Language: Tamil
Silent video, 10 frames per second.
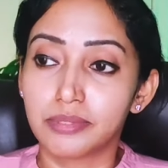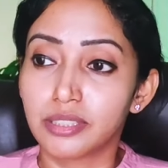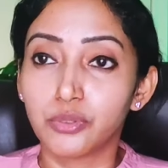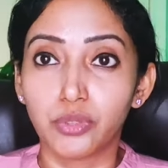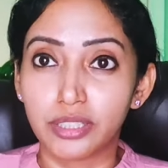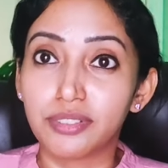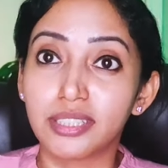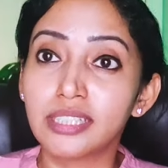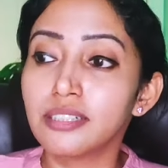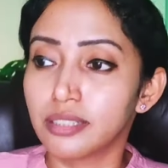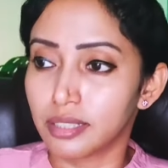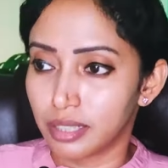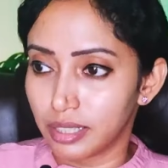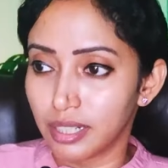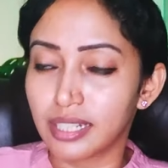இது இது வந்து இந்த
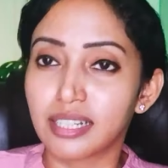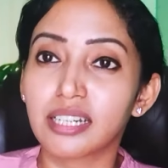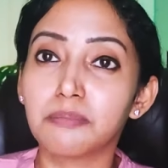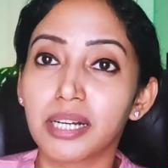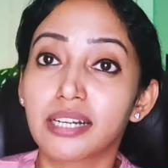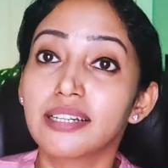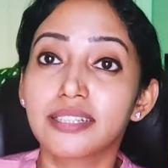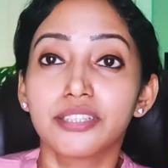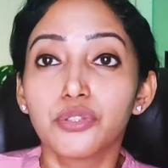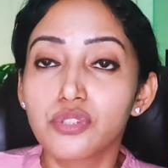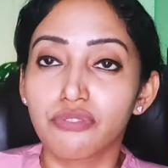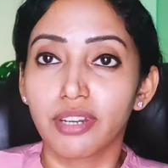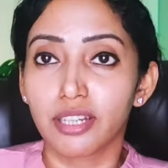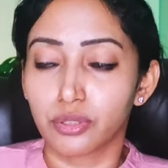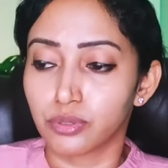இங்கே இருக்கிற மக்களுக்கு இது
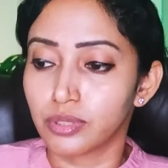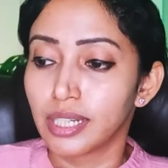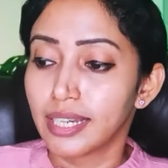யூஸ்ஃபுல்லாக இருக்கும்